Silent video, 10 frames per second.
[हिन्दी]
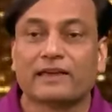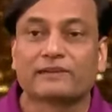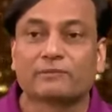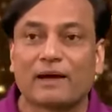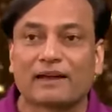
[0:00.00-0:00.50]

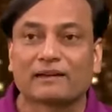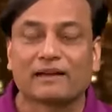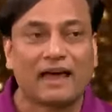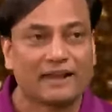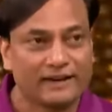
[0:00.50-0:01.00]
इस बार
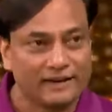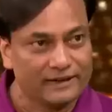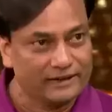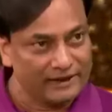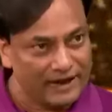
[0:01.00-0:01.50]

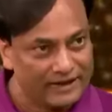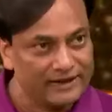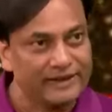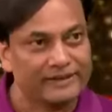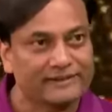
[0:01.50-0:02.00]
आरएलडी
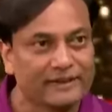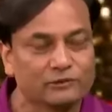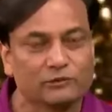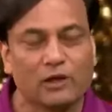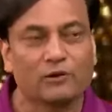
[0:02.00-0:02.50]
एनडीए के साथ
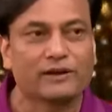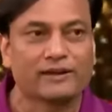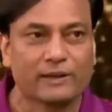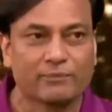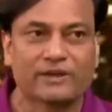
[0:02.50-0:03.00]
चुनाव लड़ रही
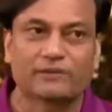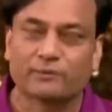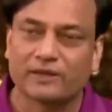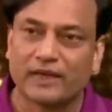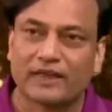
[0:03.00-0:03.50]
है
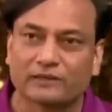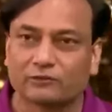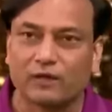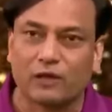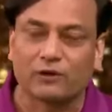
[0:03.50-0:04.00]
बीएसपी अलग
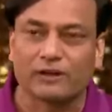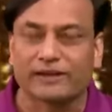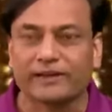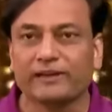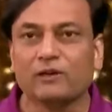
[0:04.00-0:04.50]
चुनाव लड़
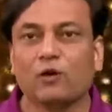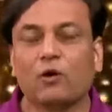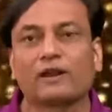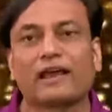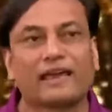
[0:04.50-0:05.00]
रही है
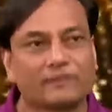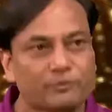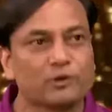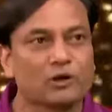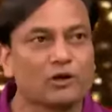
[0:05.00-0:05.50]
और
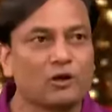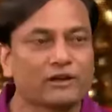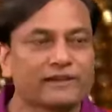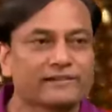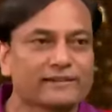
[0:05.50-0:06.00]
एसपी और
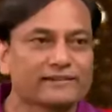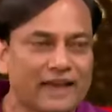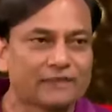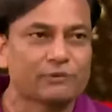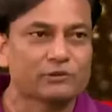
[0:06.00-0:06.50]
कांग्रेस ने
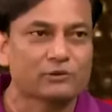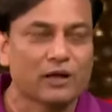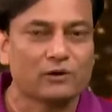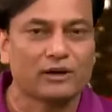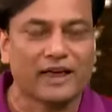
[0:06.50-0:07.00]
साथ में
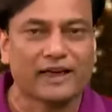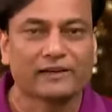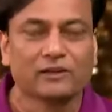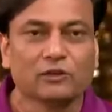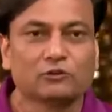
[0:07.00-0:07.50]
चुनाव लड़ा है
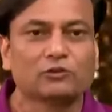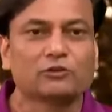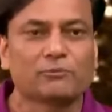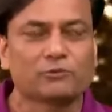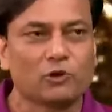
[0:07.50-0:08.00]
तो
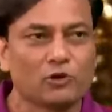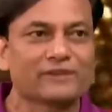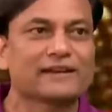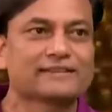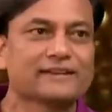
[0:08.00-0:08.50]
जब
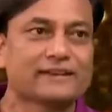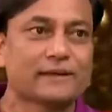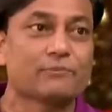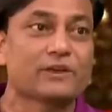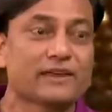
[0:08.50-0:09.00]
चौसठ
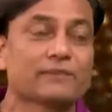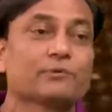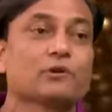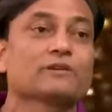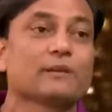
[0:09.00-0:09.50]
सीटें बीएसपी
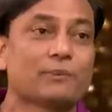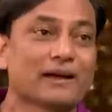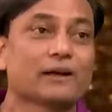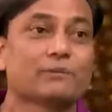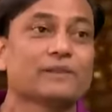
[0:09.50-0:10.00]
और सपा
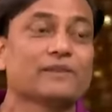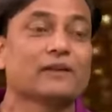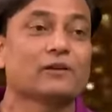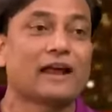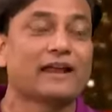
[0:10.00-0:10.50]
गठबंधन
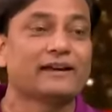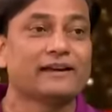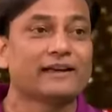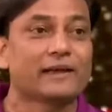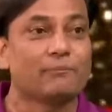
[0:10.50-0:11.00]
और
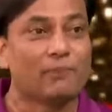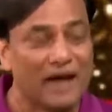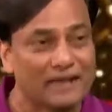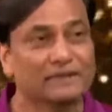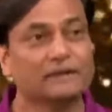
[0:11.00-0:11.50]
आरएलडी के
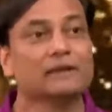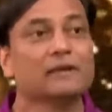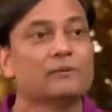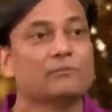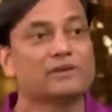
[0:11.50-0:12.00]
बाद
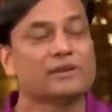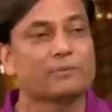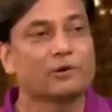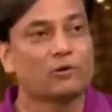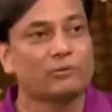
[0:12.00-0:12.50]

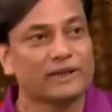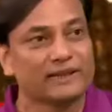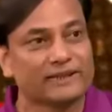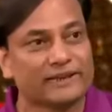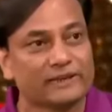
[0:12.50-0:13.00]
बीजेपी को मिली
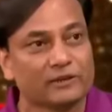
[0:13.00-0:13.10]
थी